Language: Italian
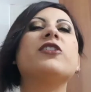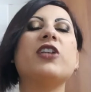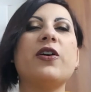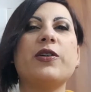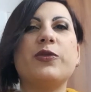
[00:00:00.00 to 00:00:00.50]

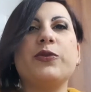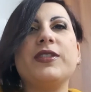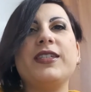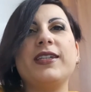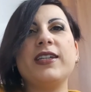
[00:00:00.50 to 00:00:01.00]
Ciao a
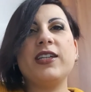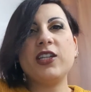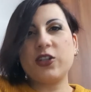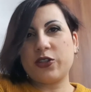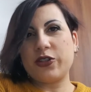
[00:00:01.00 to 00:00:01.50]
tutti,
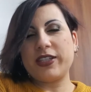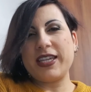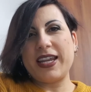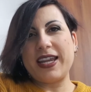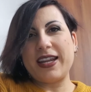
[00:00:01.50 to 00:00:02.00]
io sono
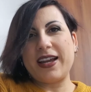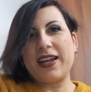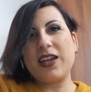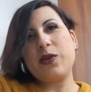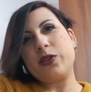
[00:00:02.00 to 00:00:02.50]

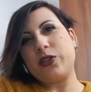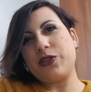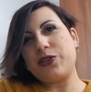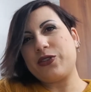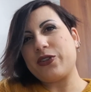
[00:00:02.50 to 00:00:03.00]
Serena e questo è
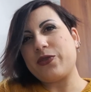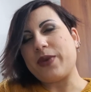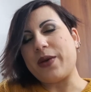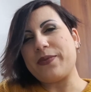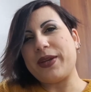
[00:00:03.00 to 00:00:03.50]
Non Solo
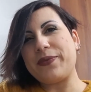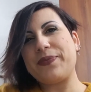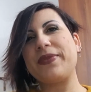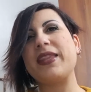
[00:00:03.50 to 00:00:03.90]
Mamme.